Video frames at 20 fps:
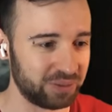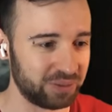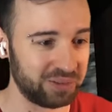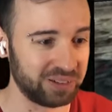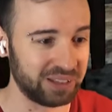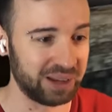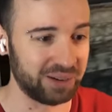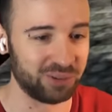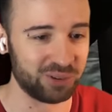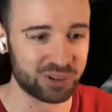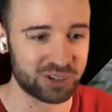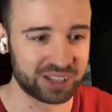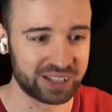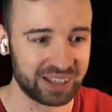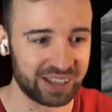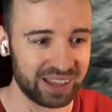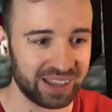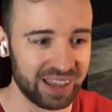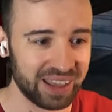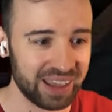потому
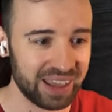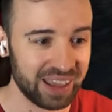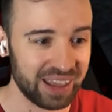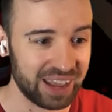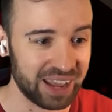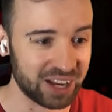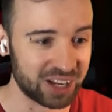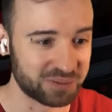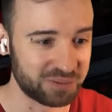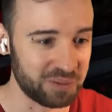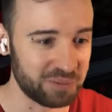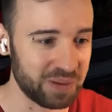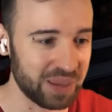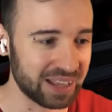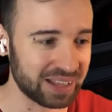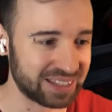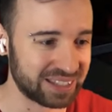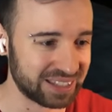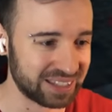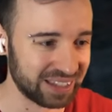что это ж
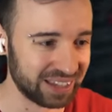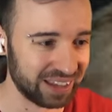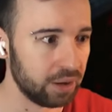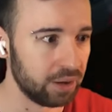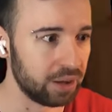пипец.